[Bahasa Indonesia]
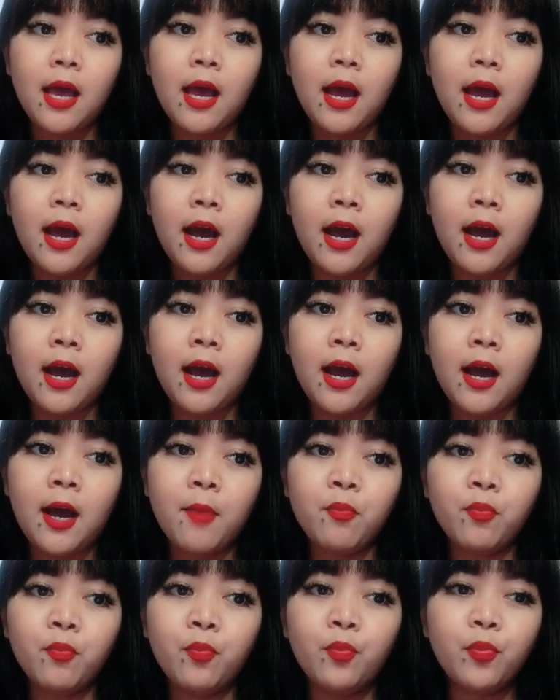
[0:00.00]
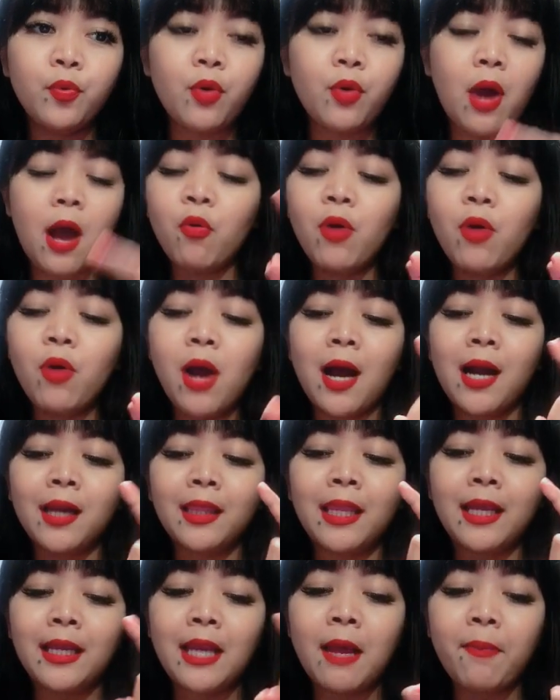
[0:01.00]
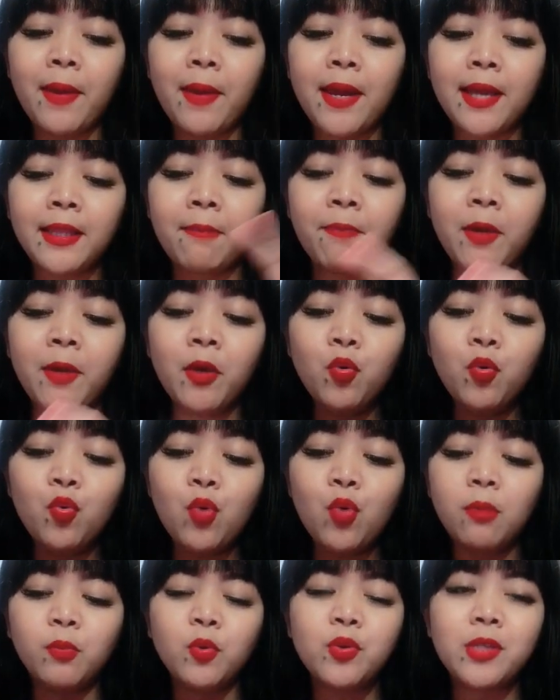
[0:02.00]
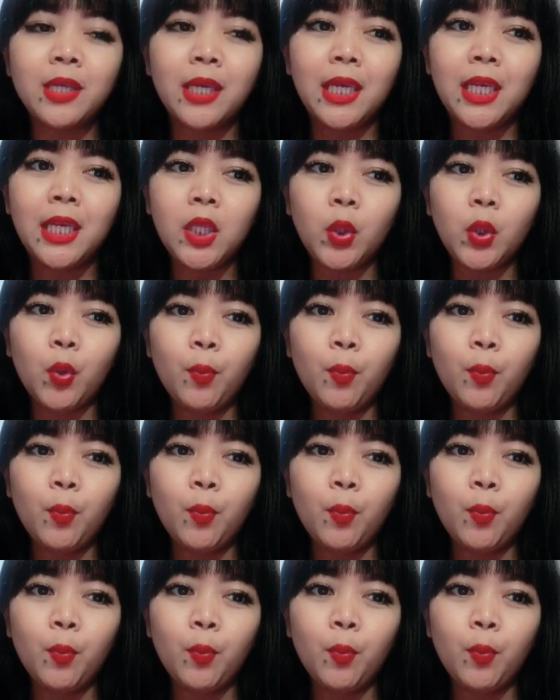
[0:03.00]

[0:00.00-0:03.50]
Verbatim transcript: Uh, aku nggak ngerti kenapa ya, tapi dua musik ini tuh